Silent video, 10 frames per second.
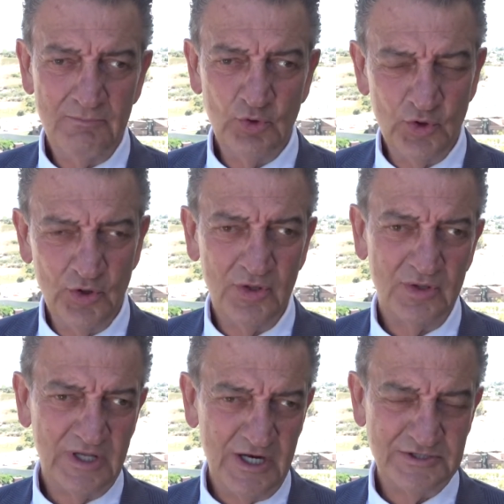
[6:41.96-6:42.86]
bunu
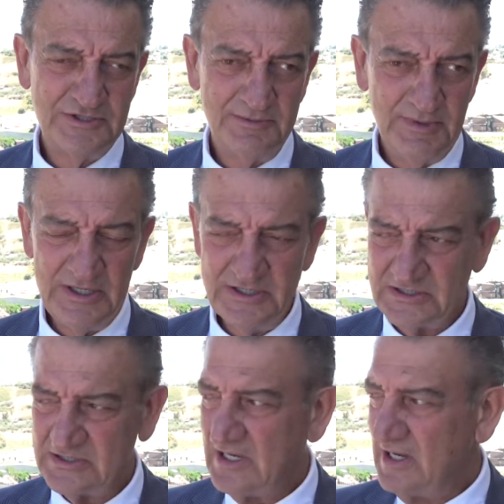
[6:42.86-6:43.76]

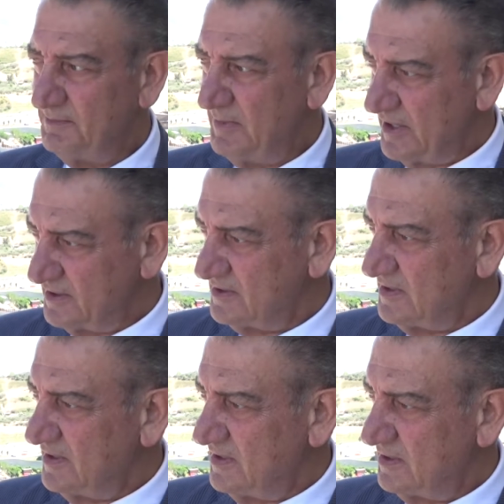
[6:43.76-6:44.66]
geliştirmeliyiz. Ben
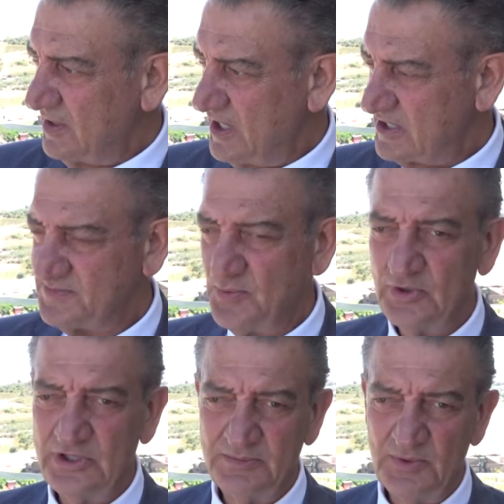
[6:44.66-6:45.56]
Expo
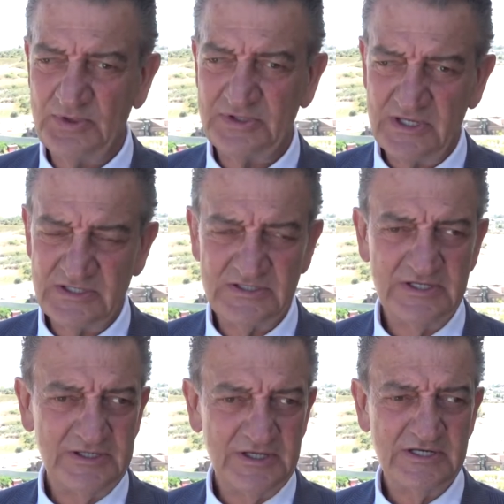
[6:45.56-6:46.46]
21
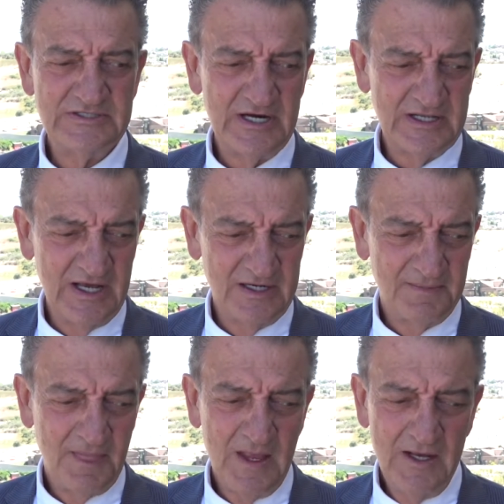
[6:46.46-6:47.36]
tesislerini gezerken
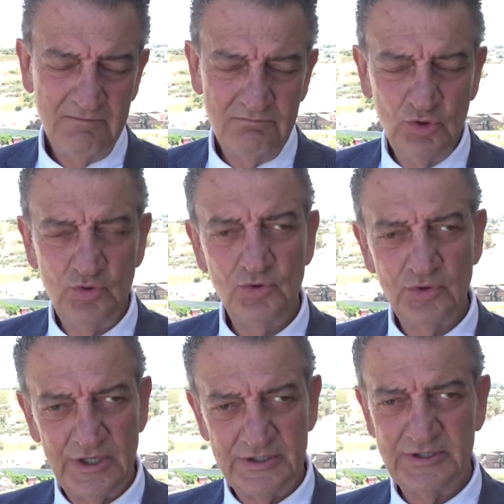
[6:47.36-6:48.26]
bu
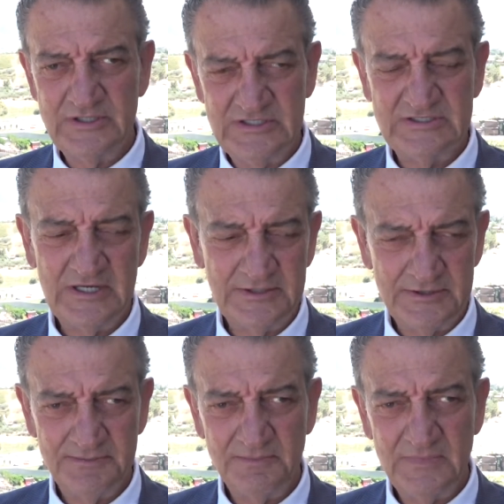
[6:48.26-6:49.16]
duyguları
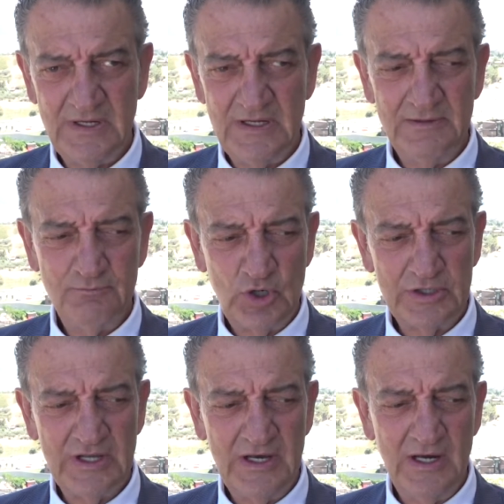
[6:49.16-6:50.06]
hissettim.
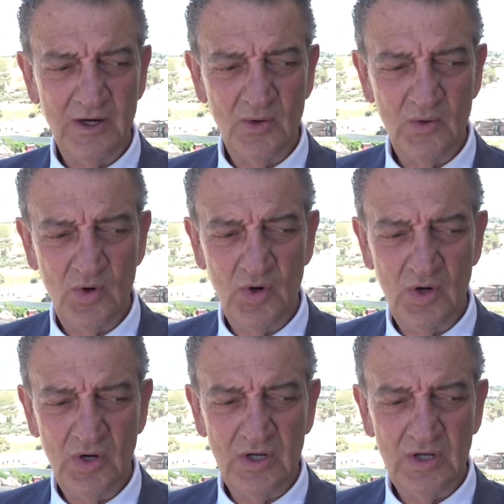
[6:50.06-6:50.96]
Burada o